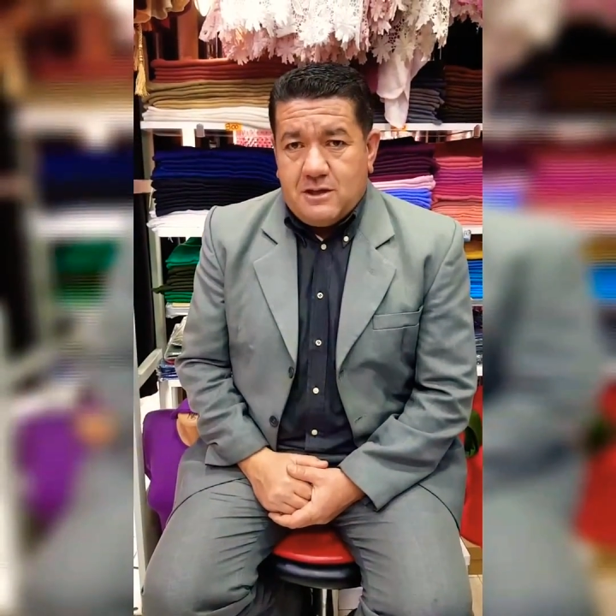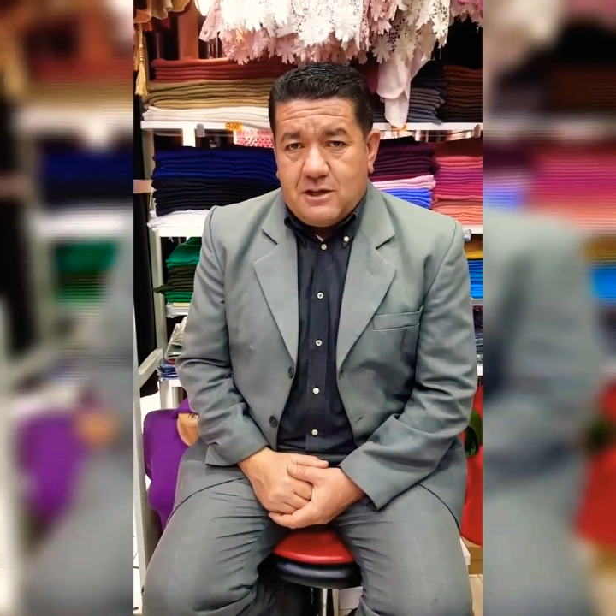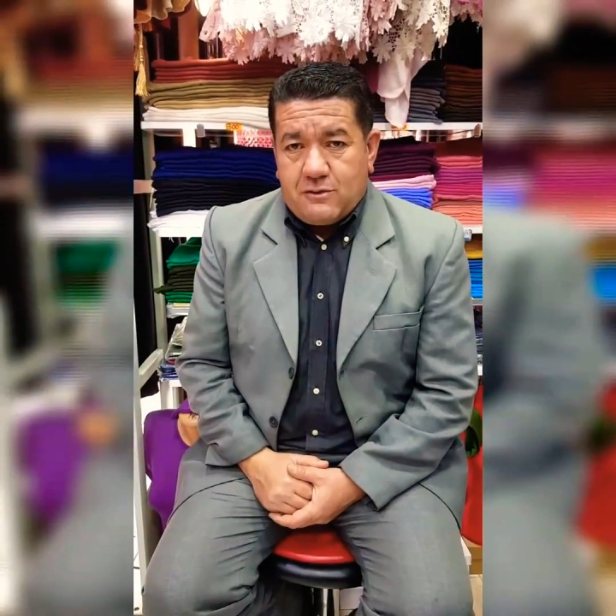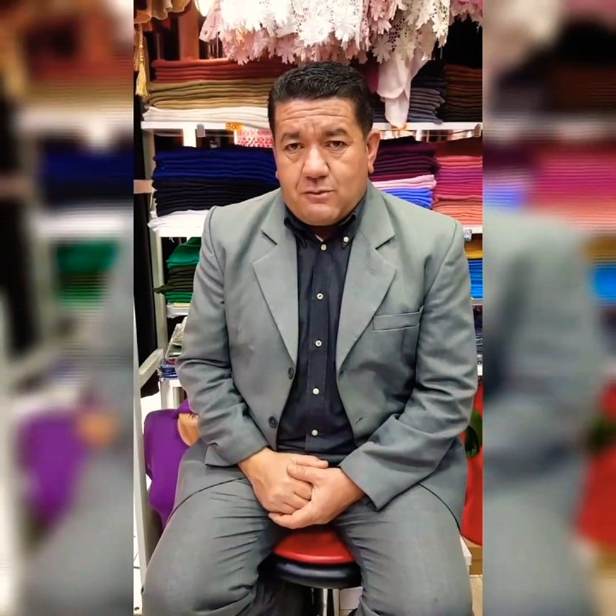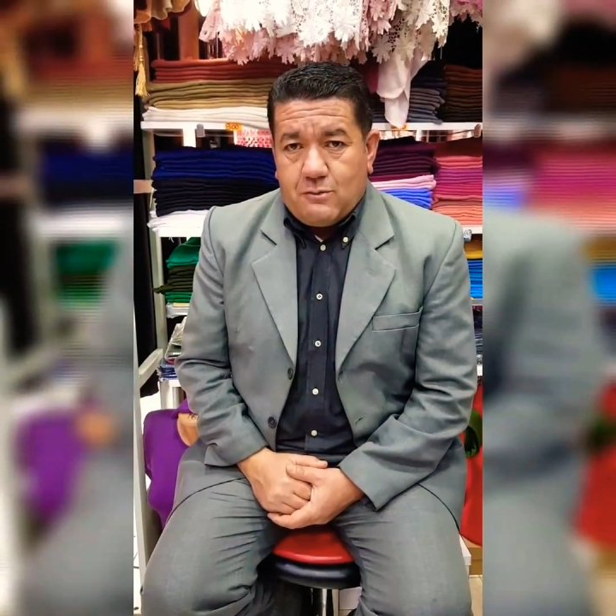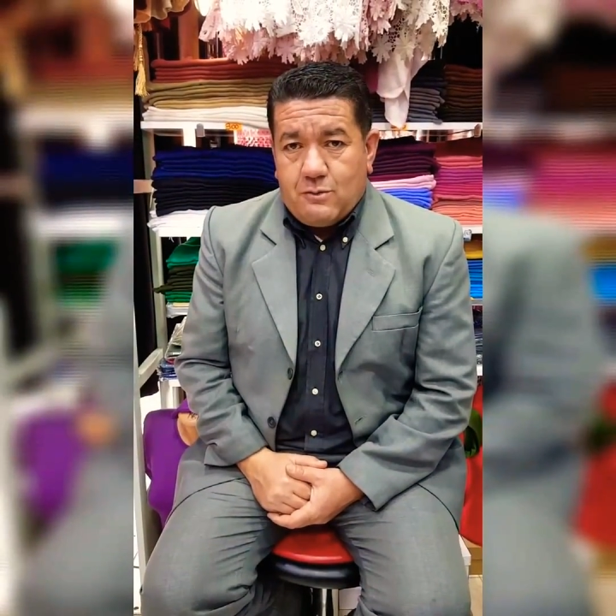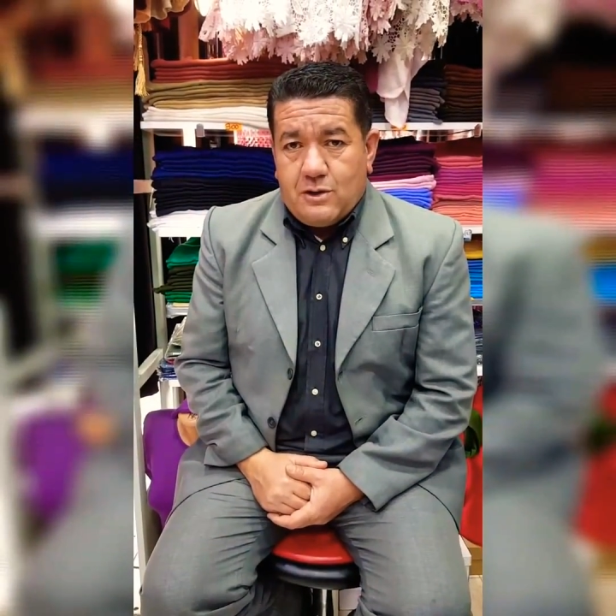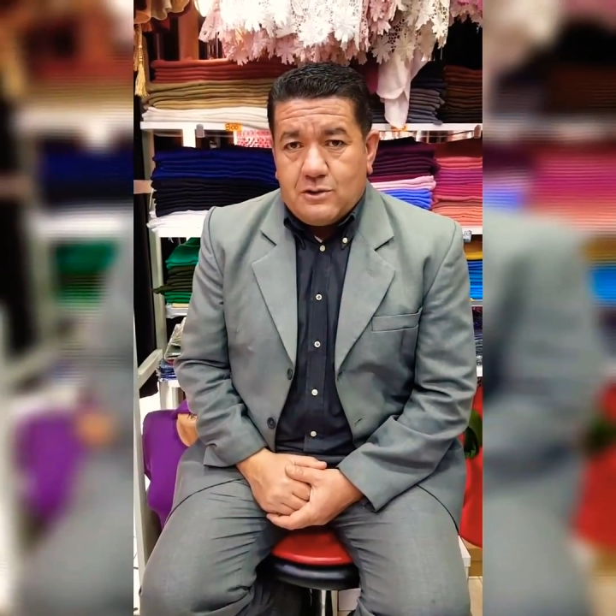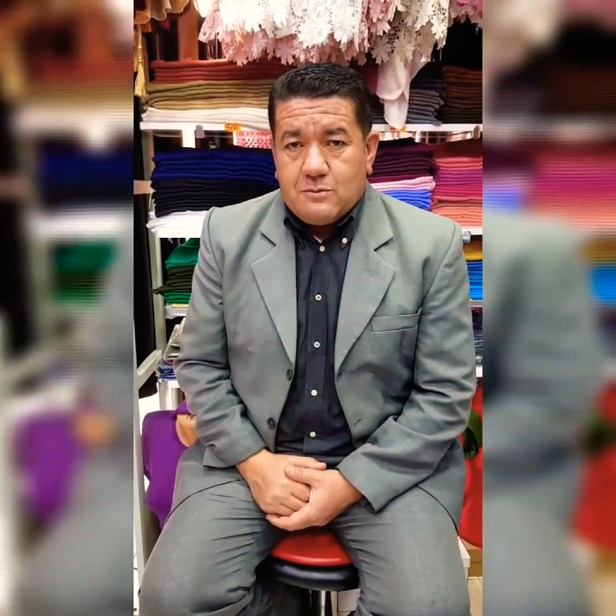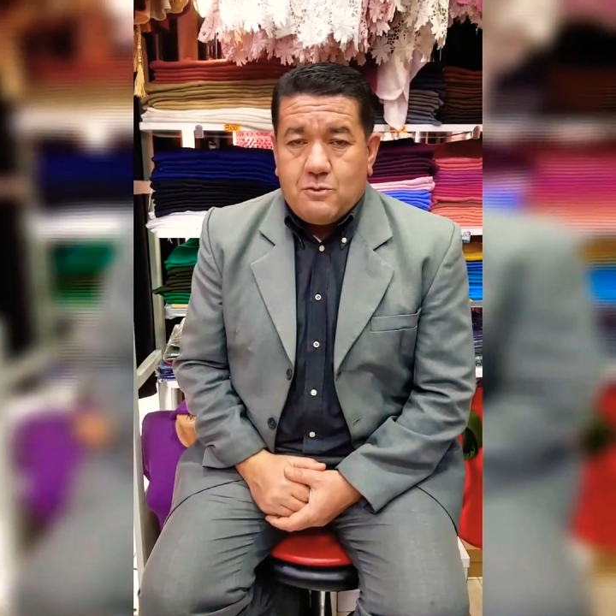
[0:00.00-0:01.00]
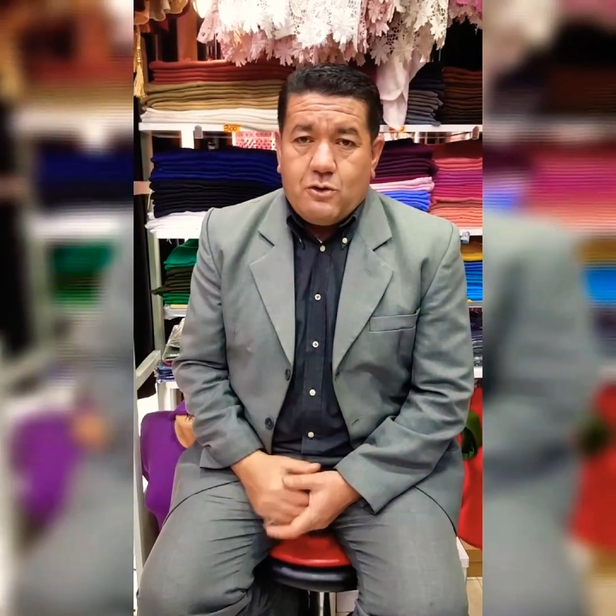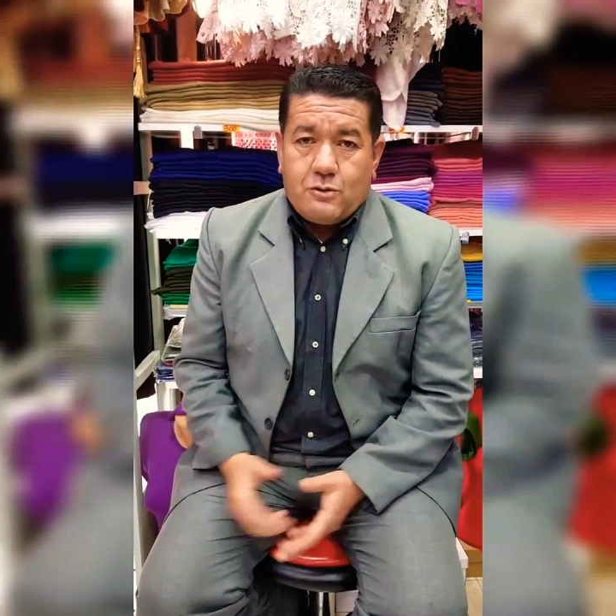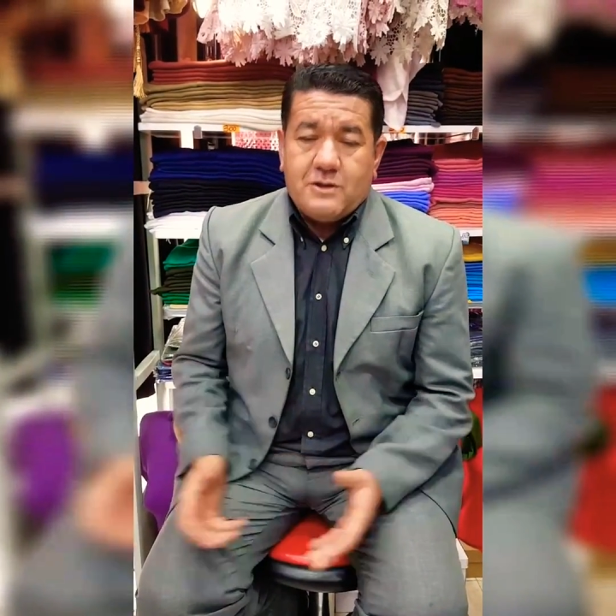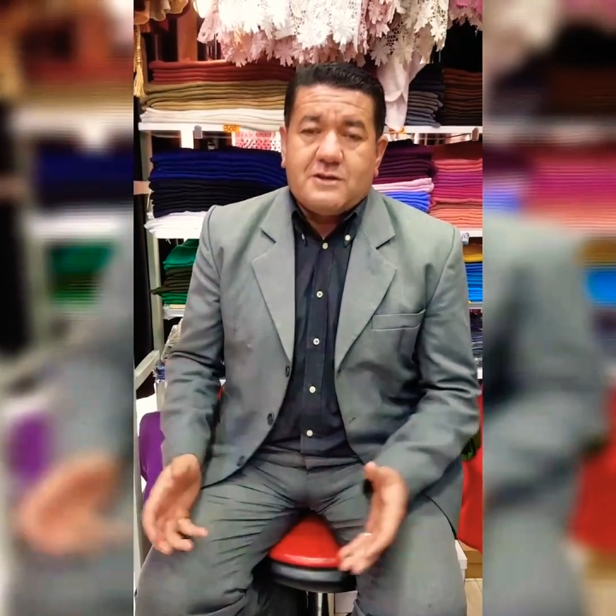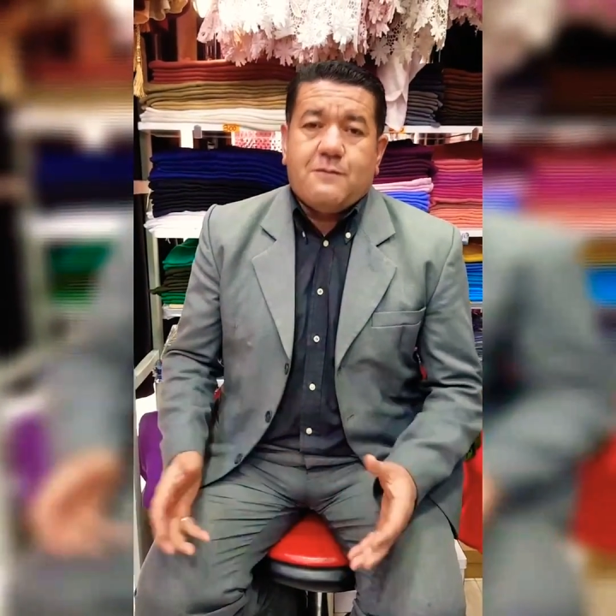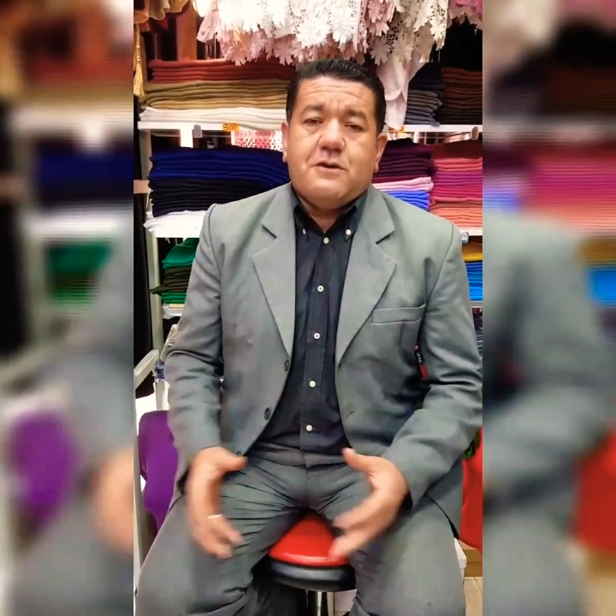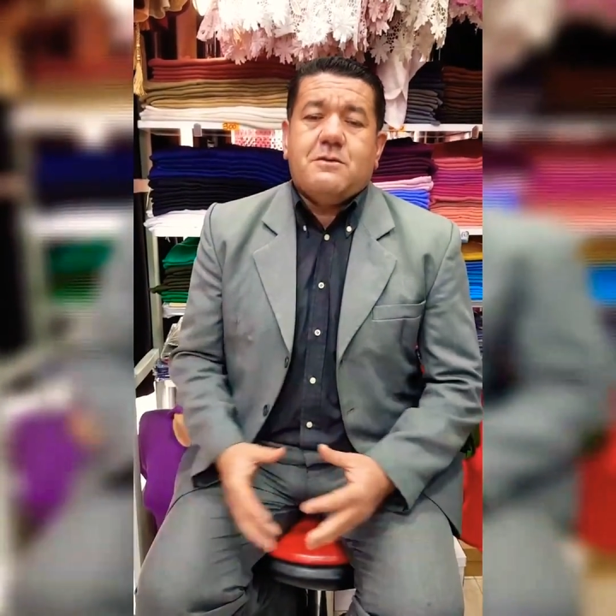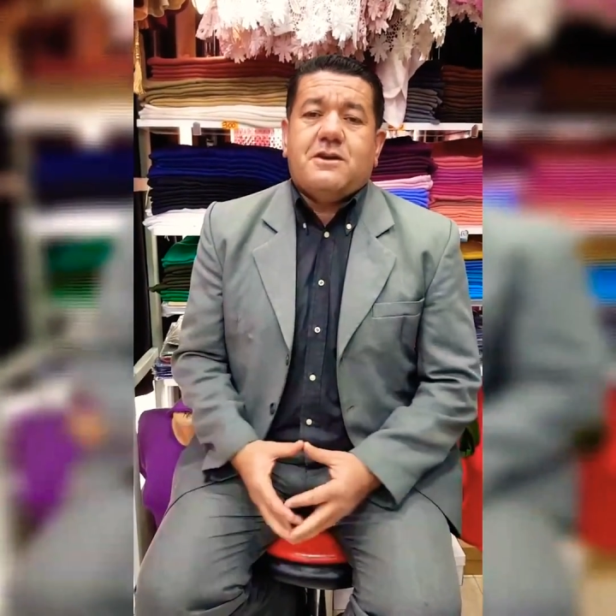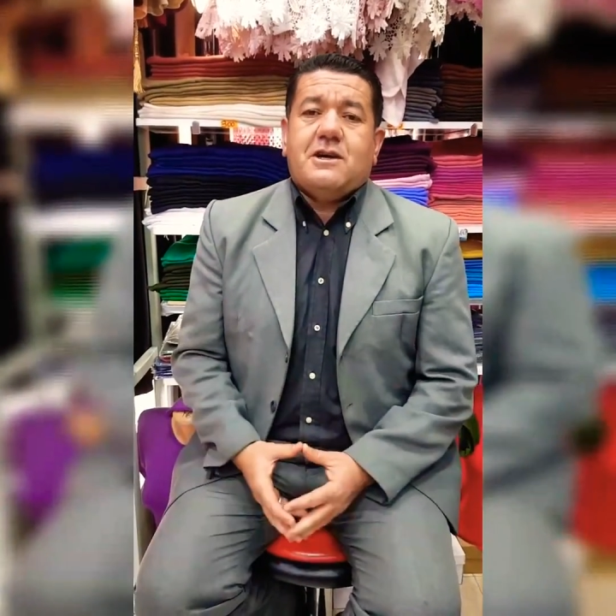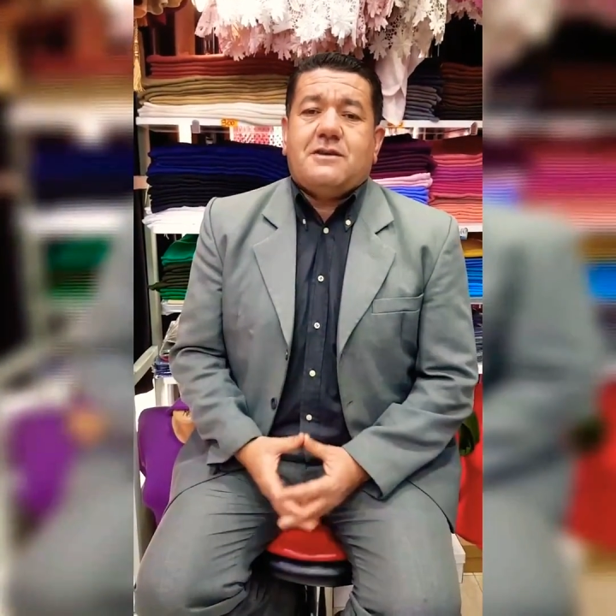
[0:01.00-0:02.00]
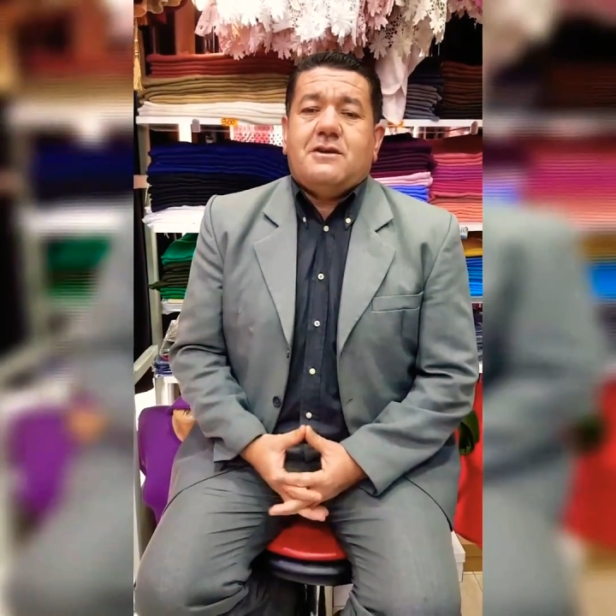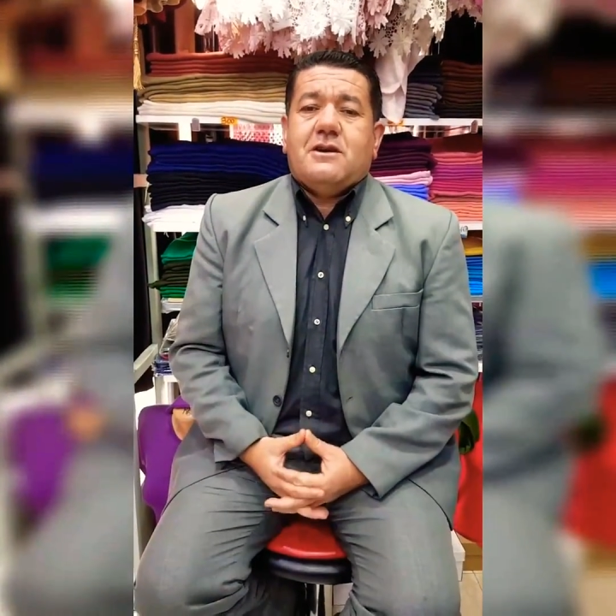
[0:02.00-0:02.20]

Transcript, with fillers: الأرض والجمهور ويستفيد من ثلاثة